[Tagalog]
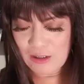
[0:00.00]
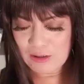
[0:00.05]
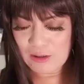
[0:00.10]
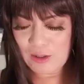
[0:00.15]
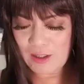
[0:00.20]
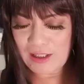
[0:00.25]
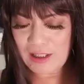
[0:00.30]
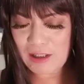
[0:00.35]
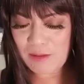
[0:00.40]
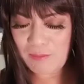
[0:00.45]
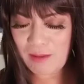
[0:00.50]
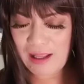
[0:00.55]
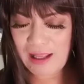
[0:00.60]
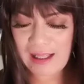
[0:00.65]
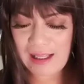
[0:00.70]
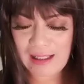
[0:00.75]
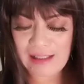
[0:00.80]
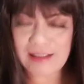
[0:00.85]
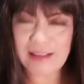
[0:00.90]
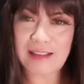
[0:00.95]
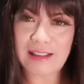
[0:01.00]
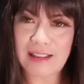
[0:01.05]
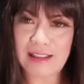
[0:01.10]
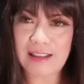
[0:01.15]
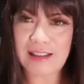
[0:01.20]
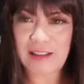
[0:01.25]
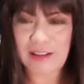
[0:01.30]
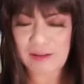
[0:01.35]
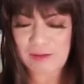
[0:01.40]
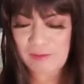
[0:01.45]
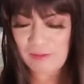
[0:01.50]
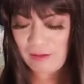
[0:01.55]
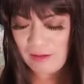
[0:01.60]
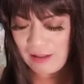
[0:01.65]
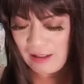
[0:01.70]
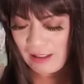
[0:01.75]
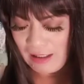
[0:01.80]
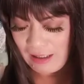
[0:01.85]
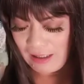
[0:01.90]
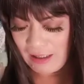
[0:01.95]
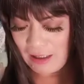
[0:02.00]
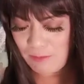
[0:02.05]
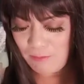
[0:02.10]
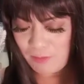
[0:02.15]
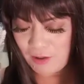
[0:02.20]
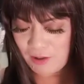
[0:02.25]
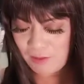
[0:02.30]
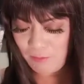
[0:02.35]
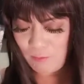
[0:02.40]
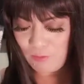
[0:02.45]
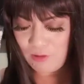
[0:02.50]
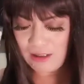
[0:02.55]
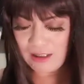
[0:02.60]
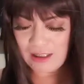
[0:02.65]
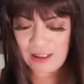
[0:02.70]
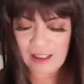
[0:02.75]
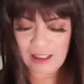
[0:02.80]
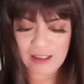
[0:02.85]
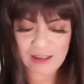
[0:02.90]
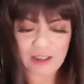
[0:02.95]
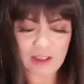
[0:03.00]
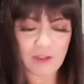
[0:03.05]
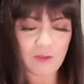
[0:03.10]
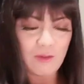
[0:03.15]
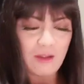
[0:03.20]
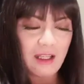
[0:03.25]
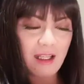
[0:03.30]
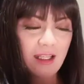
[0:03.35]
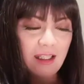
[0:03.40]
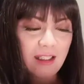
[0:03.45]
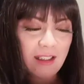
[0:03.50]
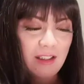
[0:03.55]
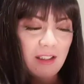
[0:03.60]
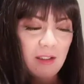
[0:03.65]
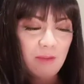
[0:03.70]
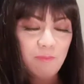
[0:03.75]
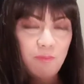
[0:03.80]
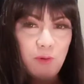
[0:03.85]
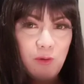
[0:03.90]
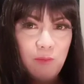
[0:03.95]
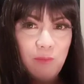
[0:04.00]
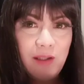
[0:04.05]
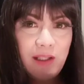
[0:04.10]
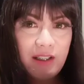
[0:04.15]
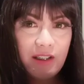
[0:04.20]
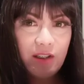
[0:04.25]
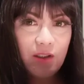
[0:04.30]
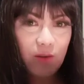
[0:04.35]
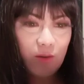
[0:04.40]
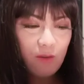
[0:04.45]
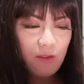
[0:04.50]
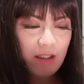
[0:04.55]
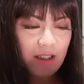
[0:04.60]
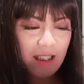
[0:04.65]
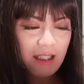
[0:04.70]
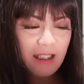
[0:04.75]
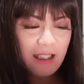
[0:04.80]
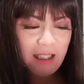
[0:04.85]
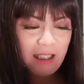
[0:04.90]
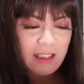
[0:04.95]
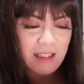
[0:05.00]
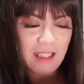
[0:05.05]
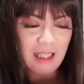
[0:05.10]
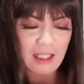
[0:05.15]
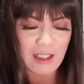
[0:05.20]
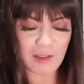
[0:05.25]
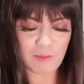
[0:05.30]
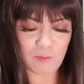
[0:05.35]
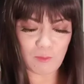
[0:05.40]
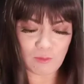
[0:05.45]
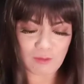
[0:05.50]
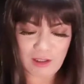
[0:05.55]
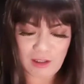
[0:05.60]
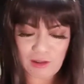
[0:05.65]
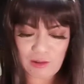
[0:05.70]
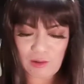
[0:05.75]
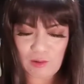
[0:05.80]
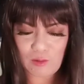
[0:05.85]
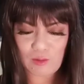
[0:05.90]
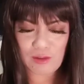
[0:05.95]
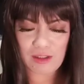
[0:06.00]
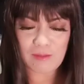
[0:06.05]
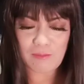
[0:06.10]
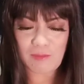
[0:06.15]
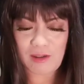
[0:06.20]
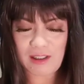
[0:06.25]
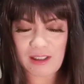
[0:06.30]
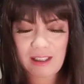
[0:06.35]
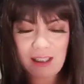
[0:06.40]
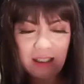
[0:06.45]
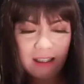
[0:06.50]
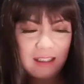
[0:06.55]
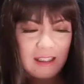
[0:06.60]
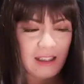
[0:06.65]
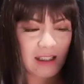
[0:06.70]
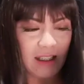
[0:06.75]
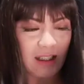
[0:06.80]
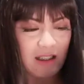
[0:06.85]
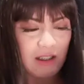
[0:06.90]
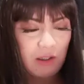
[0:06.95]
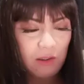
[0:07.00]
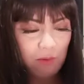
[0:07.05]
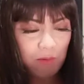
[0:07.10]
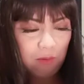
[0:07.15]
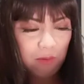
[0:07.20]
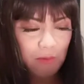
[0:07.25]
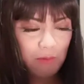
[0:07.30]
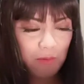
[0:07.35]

So, ayan mga kasis, i-mark muna natin yung aking information. Ayan, nakalimutan ko i-mark kanina. So,